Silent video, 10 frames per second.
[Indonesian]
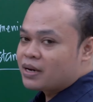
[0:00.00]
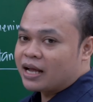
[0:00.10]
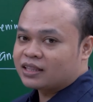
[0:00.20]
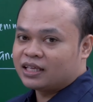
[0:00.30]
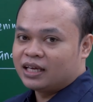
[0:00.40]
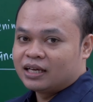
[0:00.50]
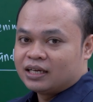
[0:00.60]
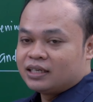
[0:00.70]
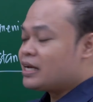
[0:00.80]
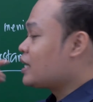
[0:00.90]
Berarti
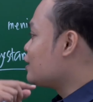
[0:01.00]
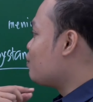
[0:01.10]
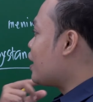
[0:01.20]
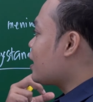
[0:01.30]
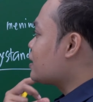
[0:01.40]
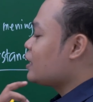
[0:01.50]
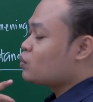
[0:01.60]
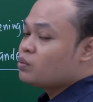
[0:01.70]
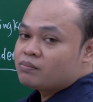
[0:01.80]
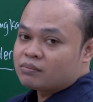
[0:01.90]
yang di belakangnya
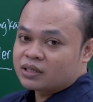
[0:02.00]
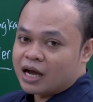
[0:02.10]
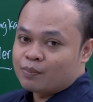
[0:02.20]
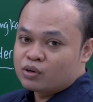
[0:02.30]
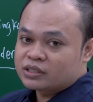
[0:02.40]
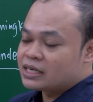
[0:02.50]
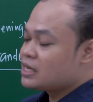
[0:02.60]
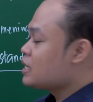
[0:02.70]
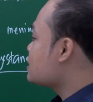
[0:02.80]
itu gabung jadi